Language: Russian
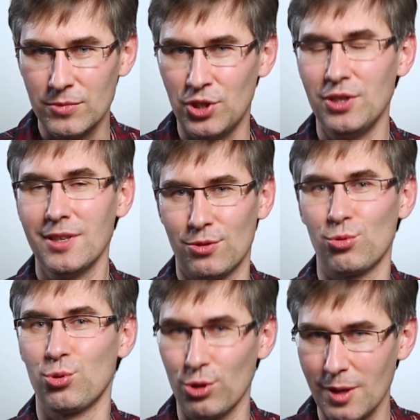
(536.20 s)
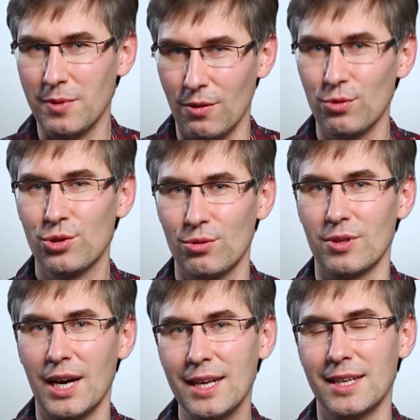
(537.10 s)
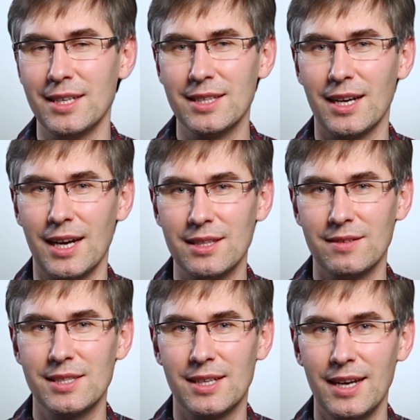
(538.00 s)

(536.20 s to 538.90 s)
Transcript: чинят с учетом того, что да, на них накатывается